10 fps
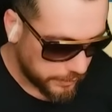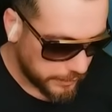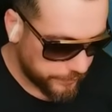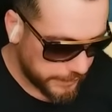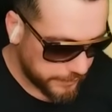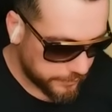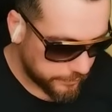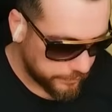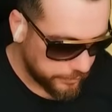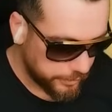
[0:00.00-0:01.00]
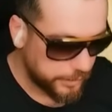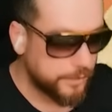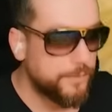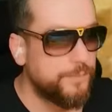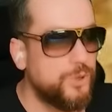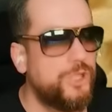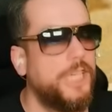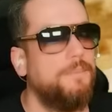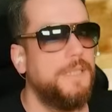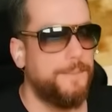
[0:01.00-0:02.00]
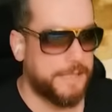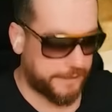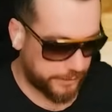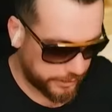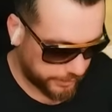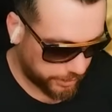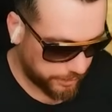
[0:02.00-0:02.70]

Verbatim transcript: Evet. Mükemmel bir kill çalış.